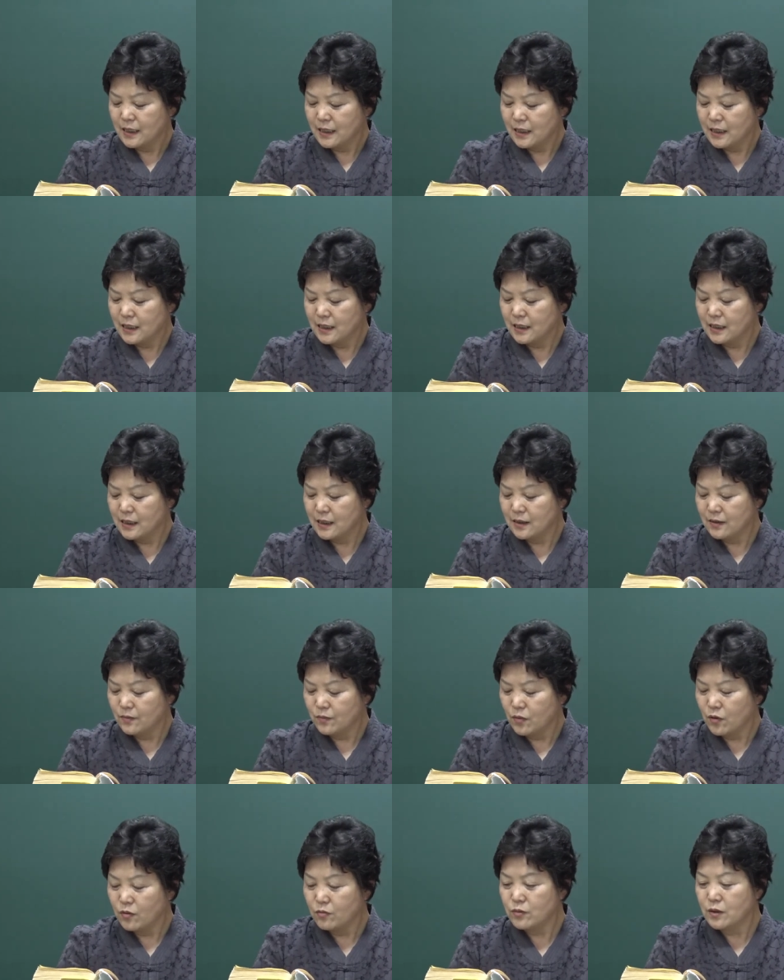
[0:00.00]
그
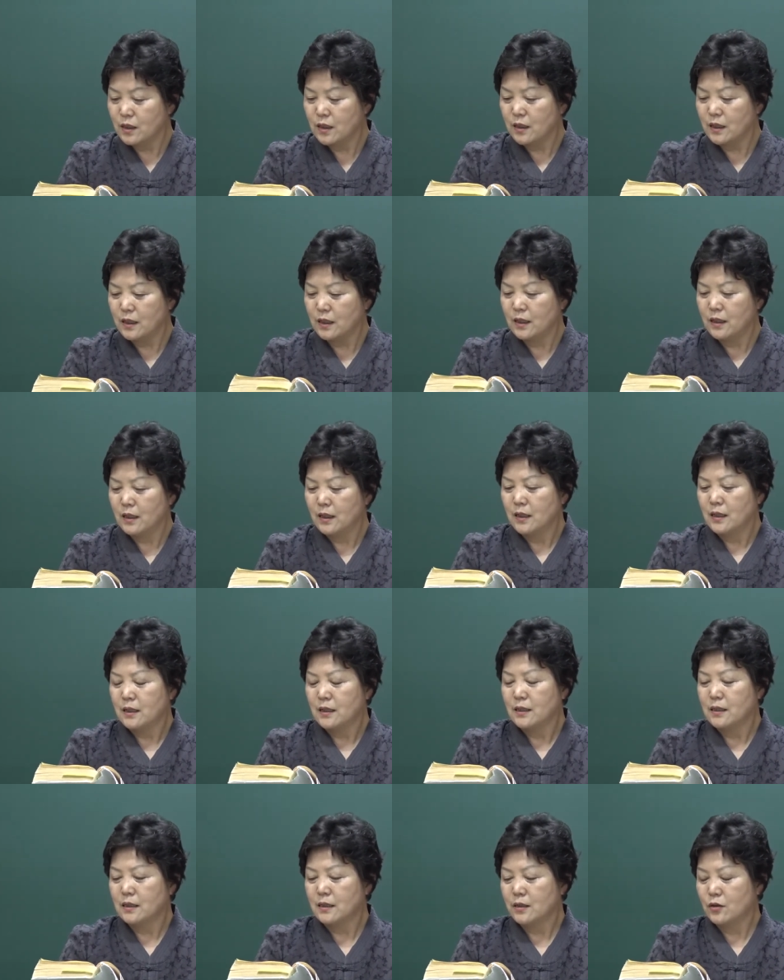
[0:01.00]
몸을
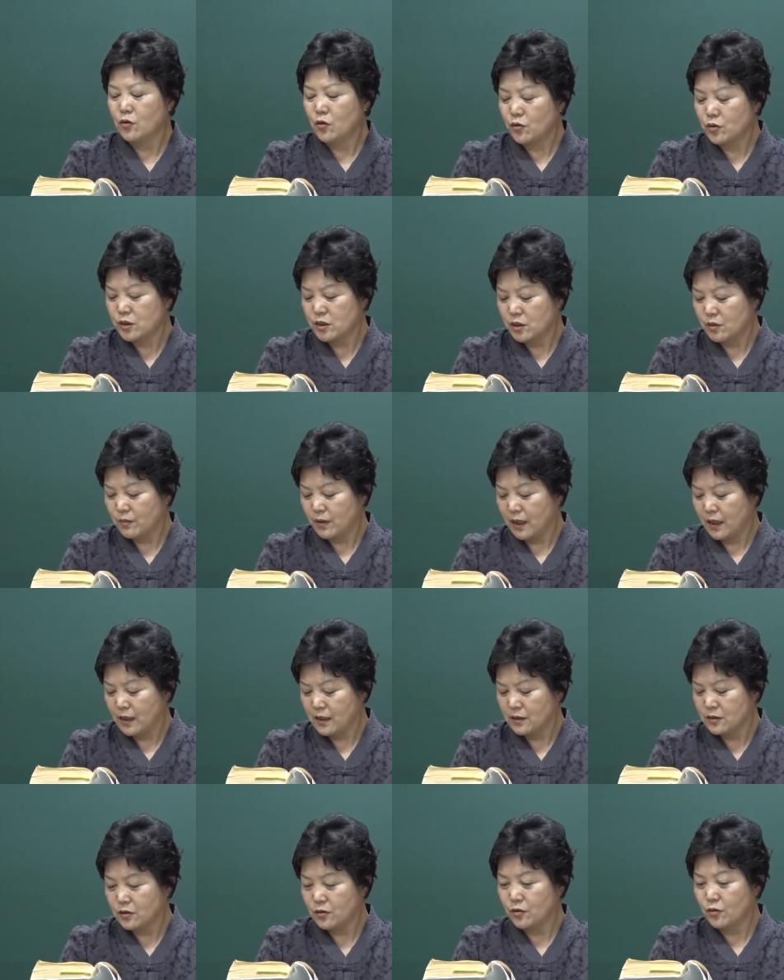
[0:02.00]
그 욕심에
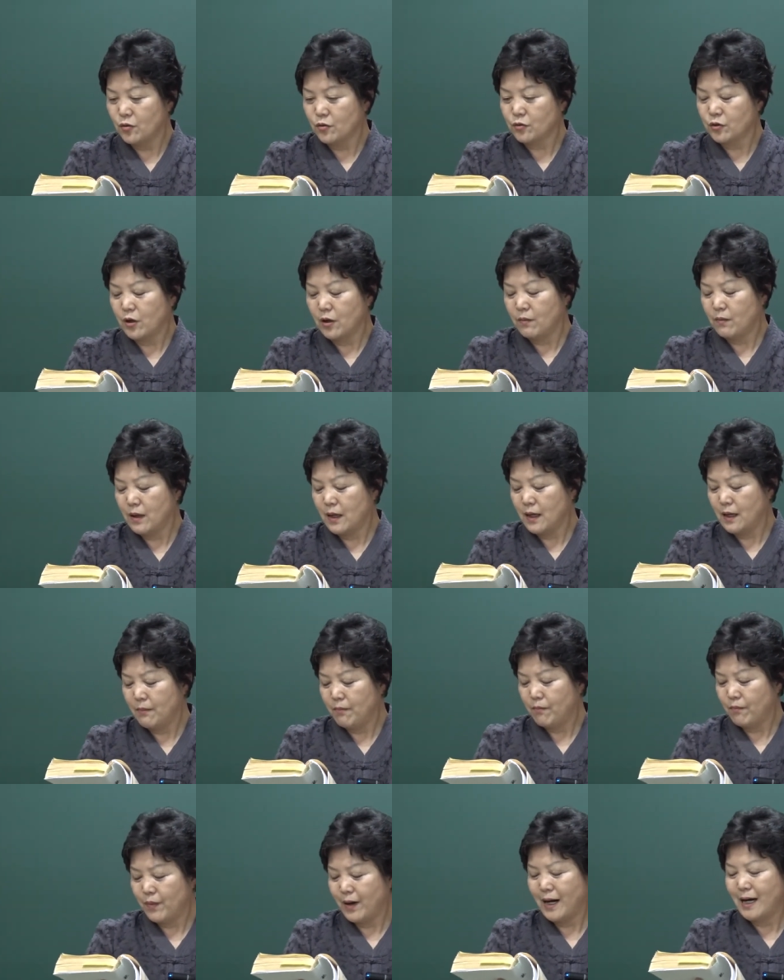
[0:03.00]
그저 욕
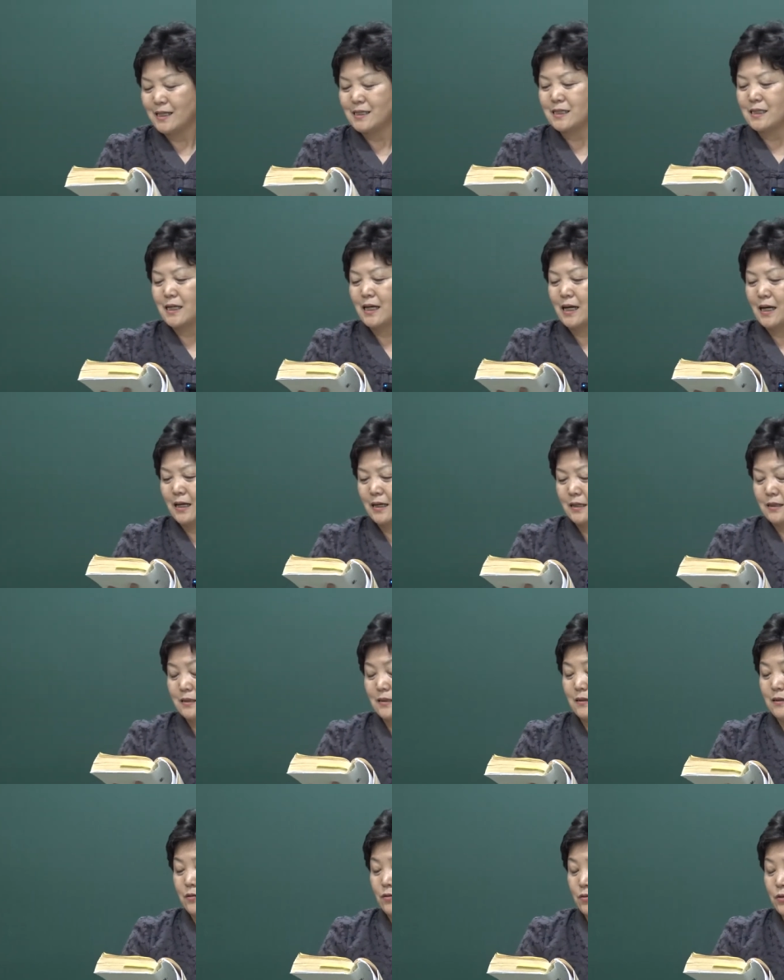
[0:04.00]
때문에 빠지게
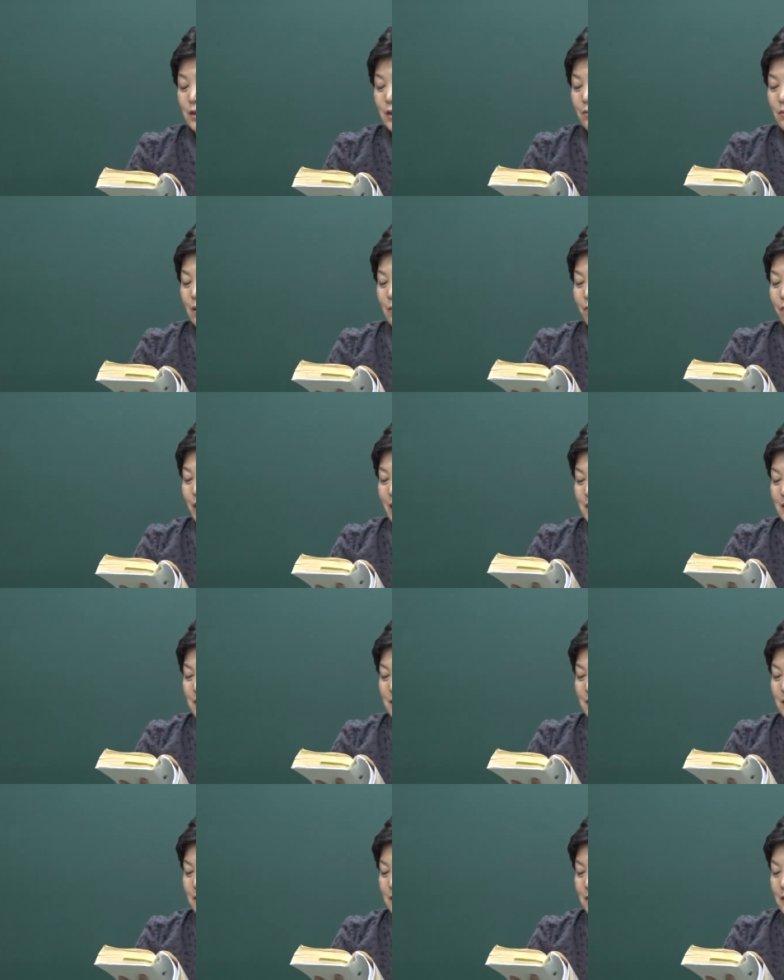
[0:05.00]
하여서 욕 때문에
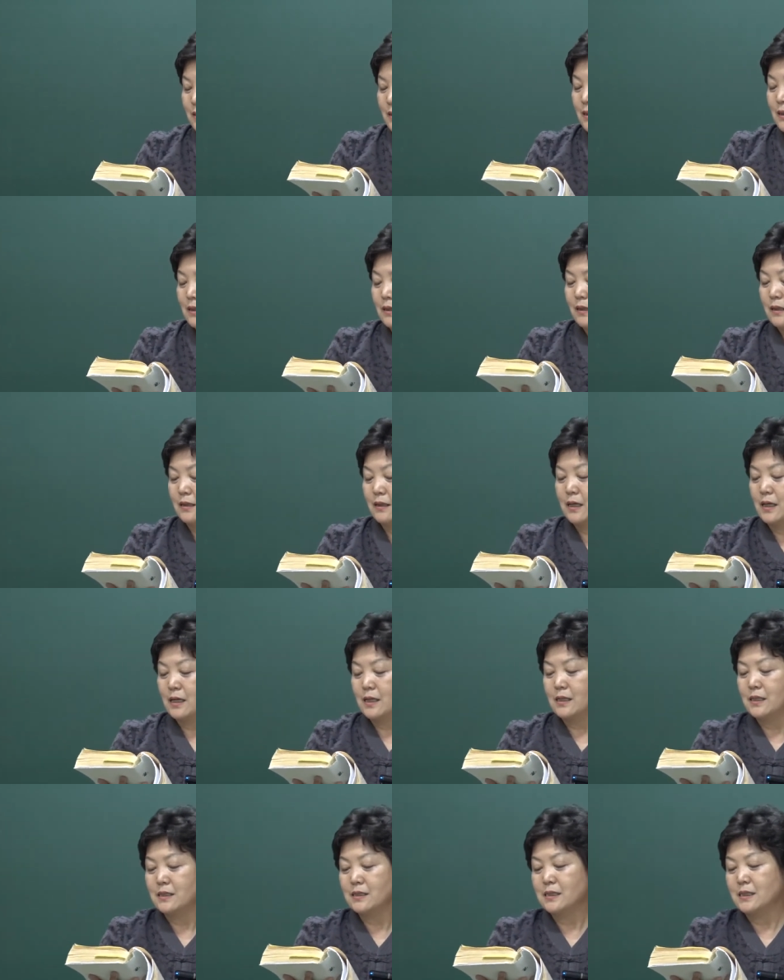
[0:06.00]
빠져서 능히
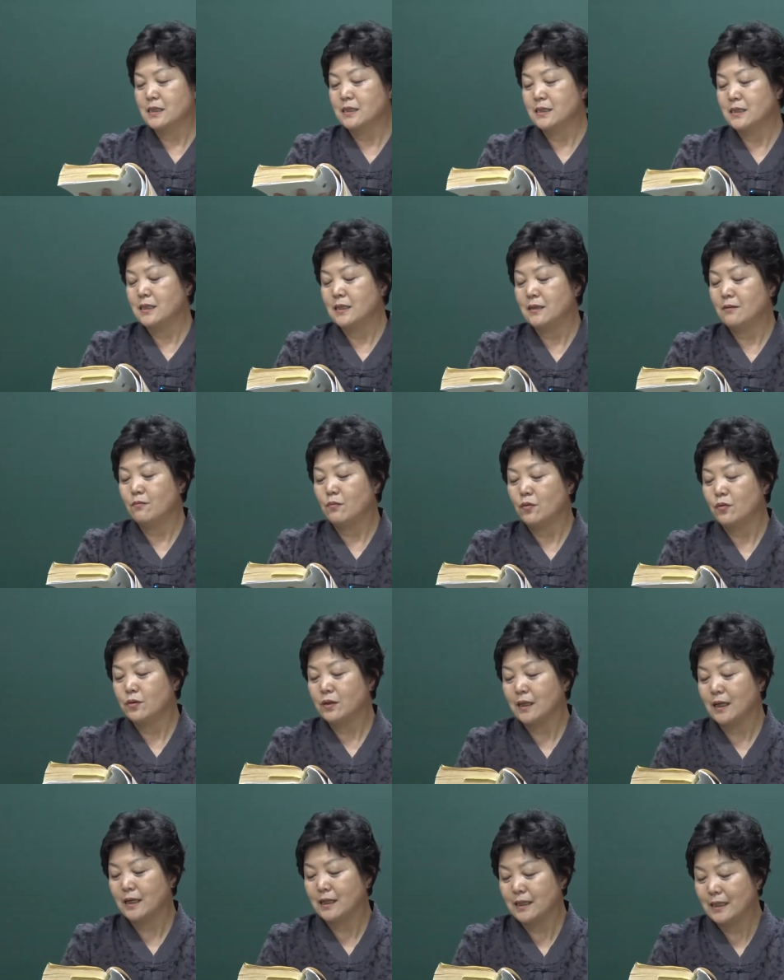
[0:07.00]
그치지
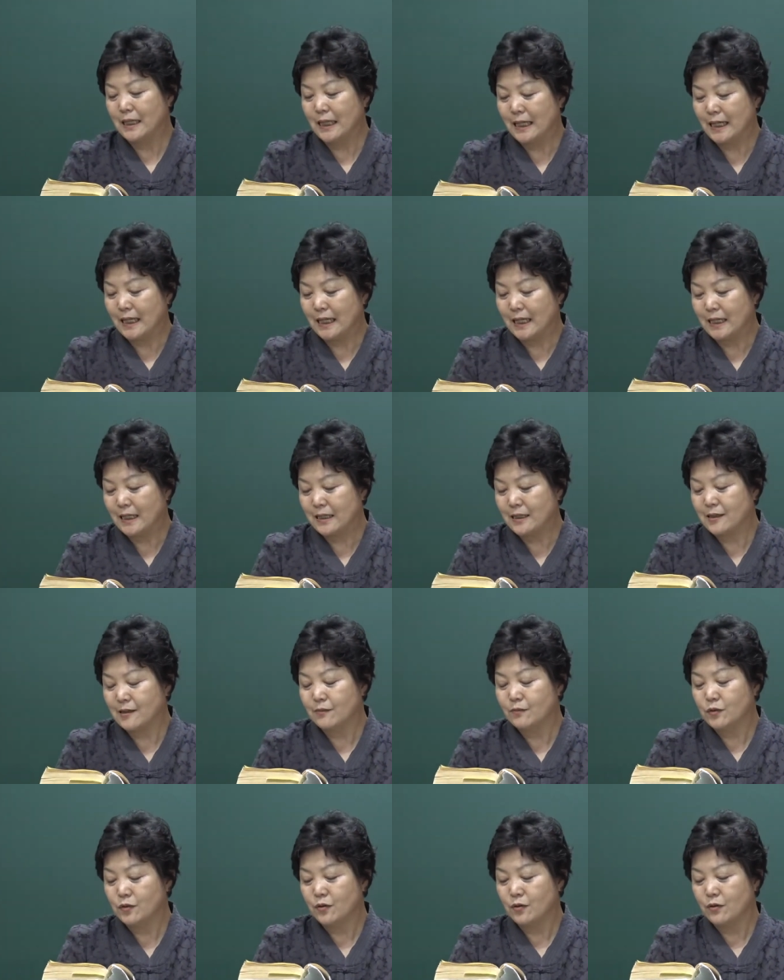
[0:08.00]
못하느니라
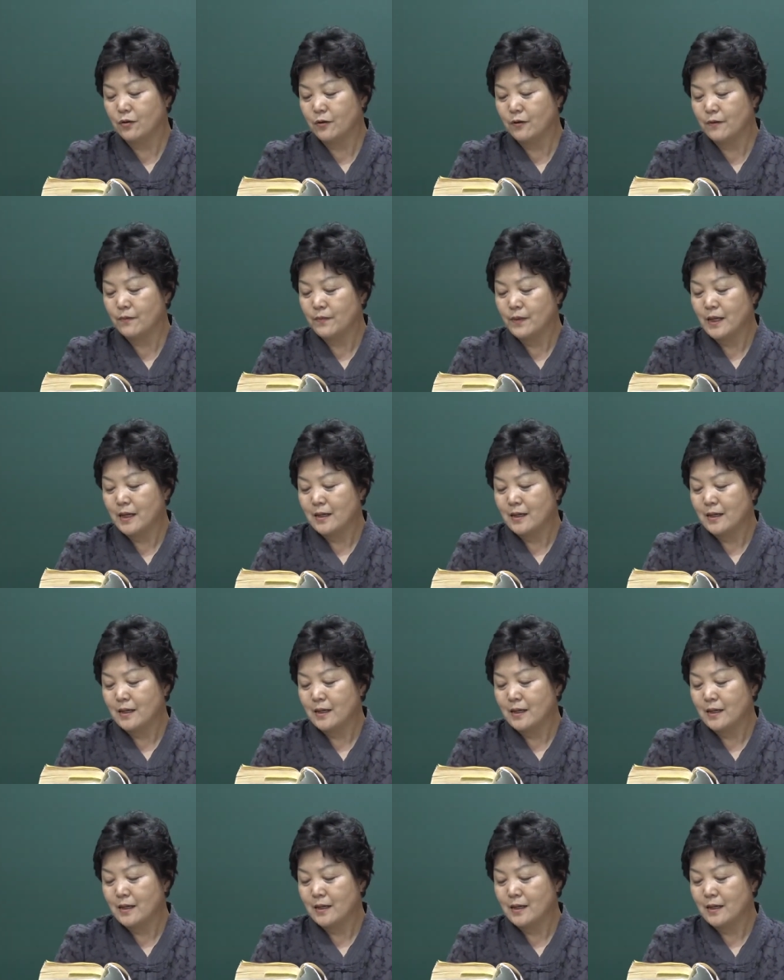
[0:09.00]
그러므로